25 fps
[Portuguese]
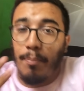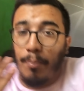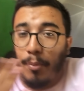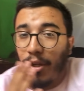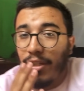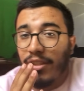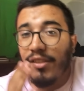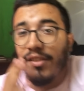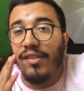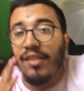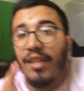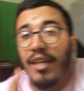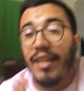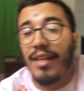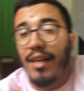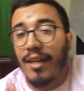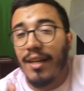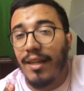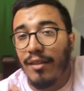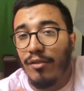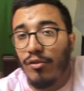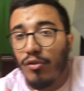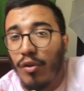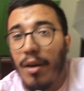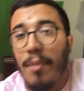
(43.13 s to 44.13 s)
pode ser que a
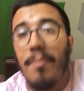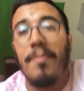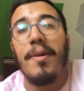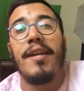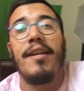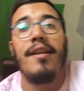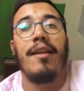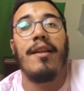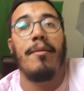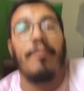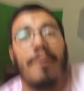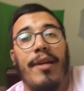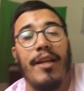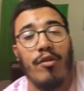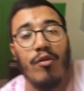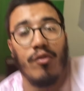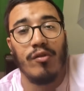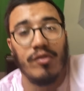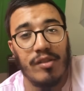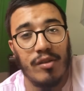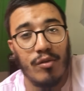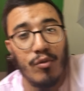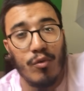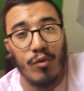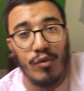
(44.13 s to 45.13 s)
cantora Marília
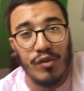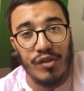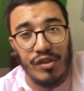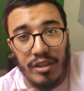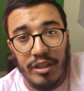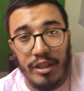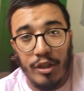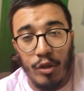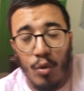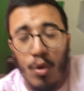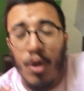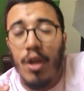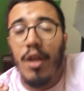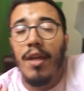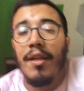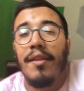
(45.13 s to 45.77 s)
Mendonça conseguiu